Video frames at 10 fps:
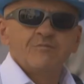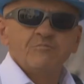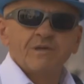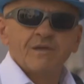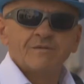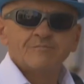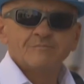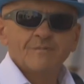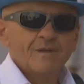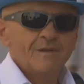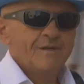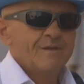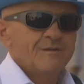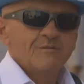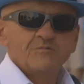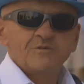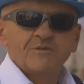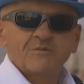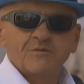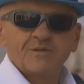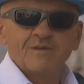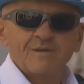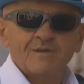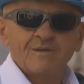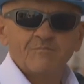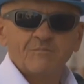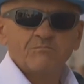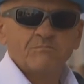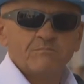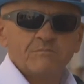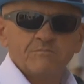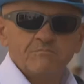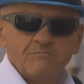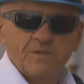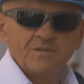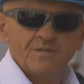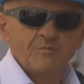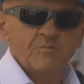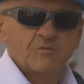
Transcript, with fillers: Lubię ludzi, którzy między nimi